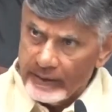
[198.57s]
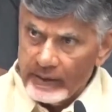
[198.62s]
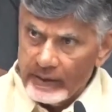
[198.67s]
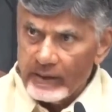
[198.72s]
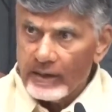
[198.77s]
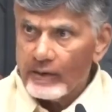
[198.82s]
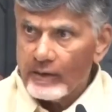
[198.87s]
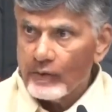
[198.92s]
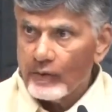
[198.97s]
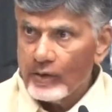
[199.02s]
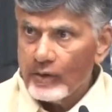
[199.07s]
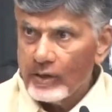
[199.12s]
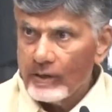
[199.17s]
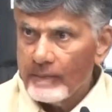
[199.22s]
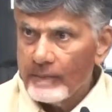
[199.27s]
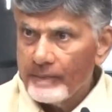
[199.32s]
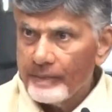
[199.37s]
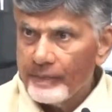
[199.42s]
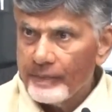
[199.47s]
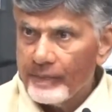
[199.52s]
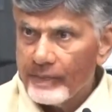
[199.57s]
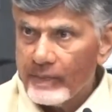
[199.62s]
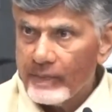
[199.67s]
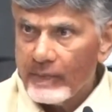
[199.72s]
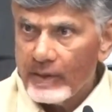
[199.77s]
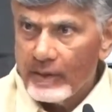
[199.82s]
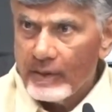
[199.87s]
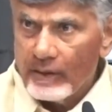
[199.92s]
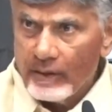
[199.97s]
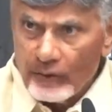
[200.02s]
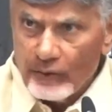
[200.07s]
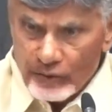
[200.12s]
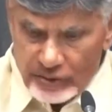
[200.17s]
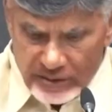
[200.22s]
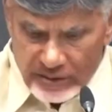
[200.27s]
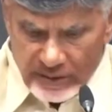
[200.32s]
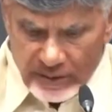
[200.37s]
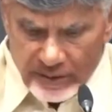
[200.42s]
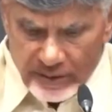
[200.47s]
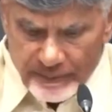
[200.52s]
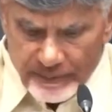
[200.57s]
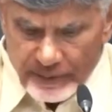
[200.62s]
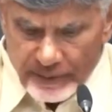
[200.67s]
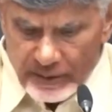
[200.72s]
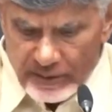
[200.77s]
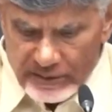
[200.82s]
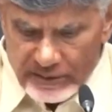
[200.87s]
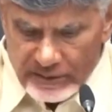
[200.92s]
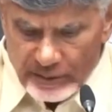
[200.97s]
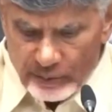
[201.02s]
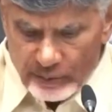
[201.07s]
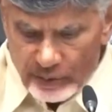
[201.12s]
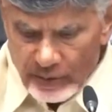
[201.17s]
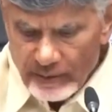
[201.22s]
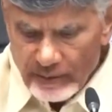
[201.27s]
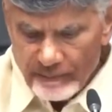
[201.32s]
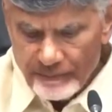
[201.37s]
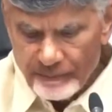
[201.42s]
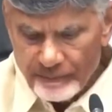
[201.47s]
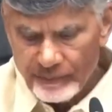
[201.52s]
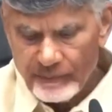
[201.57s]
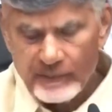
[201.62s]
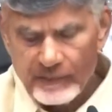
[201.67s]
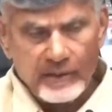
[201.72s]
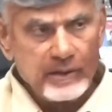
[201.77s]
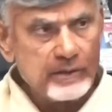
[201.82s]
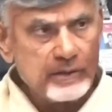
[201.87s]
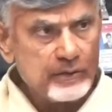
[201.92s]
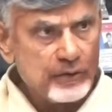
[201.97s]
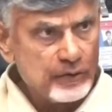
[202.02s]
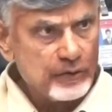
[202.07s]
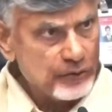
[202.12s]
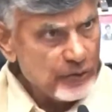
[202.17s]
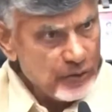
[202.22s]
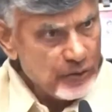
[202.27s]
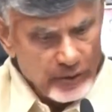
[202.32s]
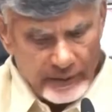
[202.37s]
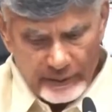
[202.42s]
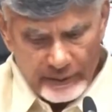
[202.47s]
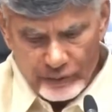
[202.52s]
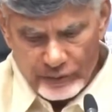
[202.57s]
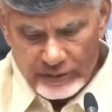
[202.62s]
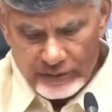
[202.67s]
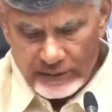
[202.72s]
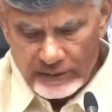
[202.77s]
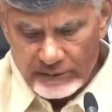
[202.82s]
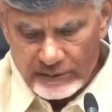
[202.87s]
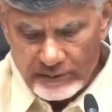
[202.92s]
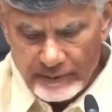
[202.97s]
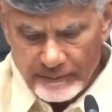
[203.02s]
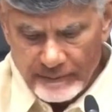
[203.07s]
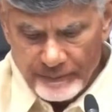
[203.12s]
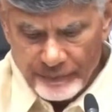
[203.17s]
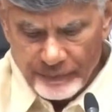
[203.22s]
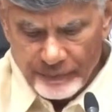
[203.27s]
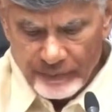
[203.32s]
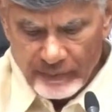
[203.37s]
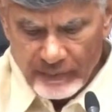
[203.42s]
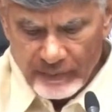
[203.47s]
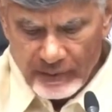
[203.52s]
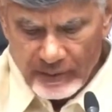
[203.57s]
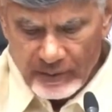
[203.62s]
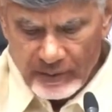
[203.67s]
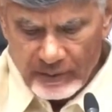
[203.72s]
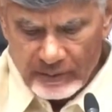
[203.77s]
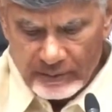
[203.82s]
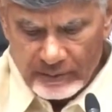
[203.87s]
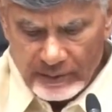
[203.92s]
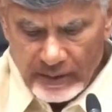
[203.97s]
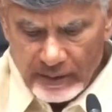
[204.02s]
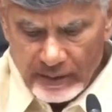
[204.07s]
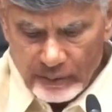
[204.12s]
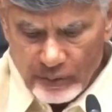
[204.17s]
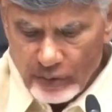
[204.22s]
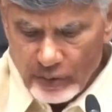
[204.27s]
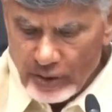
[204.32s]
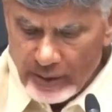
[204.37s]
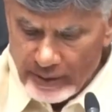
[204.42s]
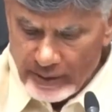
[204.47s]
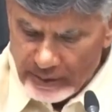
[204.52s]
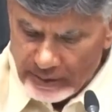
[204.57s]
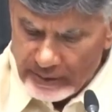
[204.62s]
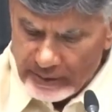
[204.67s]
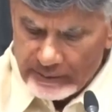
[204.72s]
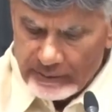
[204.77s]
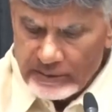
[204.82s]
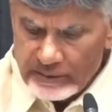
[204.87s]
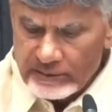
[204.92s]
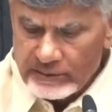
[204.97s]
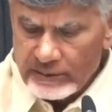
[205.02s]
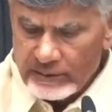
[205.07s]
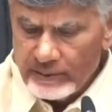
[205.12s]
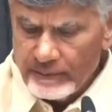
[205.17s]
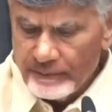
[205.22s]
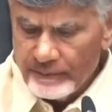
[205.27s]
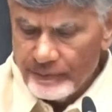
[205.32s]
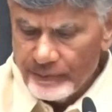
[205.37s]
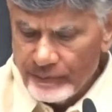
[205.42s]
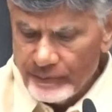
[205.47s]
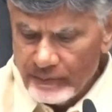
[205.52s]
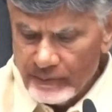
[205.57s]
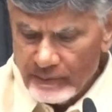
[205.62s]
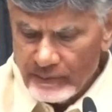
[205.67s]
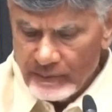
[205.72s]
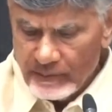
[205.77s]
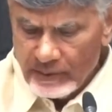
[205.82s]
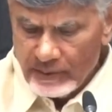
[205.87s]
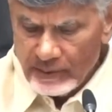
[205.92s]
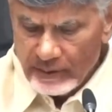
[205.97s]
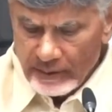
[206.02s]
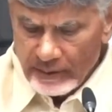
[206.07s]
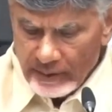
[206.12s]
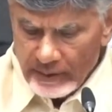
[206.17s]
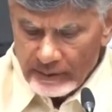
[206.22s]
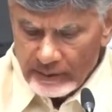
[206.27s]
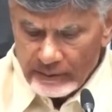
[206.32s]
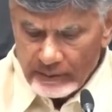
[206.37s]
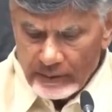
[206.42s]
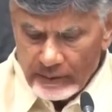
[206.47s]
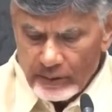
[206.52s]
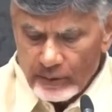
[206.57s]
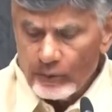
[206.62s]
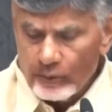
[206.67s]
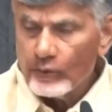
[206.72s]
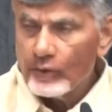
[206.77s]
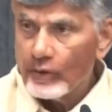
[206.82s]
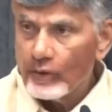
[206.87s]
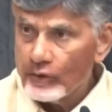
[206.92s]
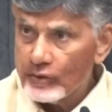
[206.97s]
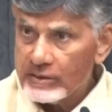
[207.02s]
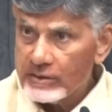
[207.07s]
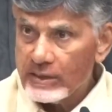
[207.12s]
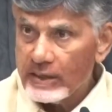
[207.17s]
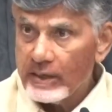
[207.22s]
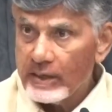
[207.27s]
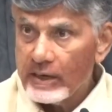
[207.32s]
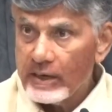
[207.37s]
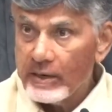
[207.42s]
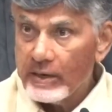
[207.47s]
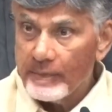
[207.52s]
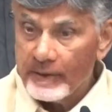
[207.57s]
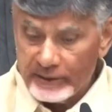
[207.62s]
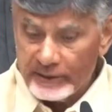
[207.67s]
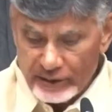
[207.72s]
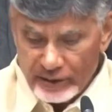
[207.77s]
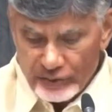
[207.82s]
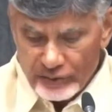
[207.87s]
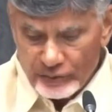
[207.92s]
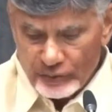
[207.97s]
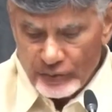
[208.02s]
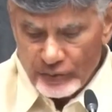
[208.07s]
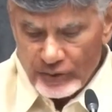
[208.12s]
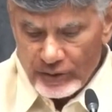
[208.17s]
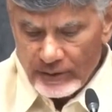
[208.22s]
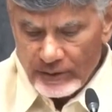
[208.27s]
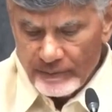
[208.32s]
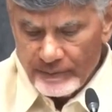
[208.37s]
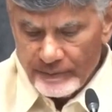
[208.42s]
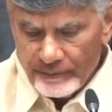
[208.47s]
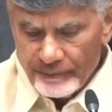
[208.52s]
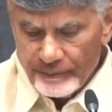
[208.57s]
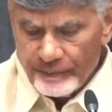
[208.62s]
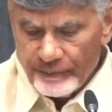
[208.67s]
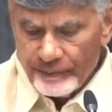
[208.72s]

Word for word: అదే కాకుండా వ్యవసాయ పాలసీ కూడా తొందరలో అనౌన్స్ చేస్తాం సాగుకు అండగా నిలుస్తాం రైతన్నను వ్యవసాయాన్ని బతికించుకుంటాం